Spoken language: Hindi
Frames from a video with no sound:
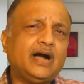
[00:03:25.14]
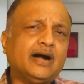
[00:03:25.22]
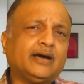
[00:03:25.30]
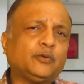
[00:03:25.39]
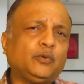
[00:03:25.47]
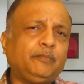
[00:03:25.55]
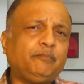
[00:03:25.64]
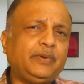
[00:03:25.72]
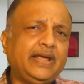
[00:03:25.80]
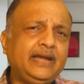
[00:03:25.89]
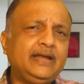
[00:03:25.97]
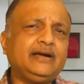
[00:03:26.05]
अगर कोई
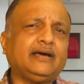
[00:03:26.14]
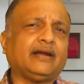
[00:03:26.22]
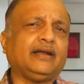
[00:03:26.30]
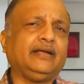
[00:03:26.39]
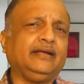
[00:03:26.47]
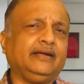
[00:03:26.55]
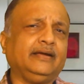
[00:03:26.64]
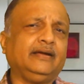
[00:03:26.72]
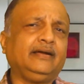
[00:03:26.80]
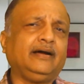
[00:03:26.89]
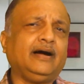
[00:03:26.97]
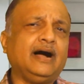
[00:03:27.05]
प्लानिंग कर रहे
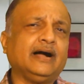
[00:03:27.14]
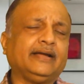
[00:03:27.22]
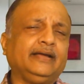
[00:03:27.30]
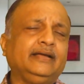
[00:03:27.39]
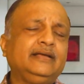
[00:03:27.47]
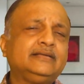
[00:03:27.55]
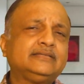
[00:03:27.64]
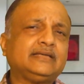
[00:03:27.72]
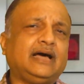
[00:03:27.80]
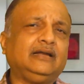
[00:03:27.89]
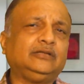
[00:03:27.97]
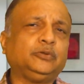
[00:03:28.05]
हैं आगे
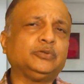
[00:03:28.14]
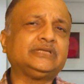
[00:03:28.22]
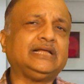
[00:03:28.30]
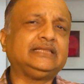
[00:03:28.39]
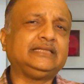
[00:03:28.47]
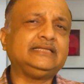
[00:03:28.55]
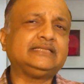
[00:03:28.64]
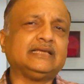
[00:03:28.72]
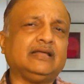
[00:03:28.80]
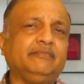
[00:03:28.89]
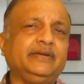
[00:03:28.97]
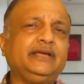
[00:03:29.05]
साल दो साल तीन
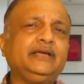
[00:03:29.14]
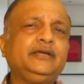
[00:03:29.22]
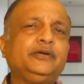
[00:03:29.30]
साल में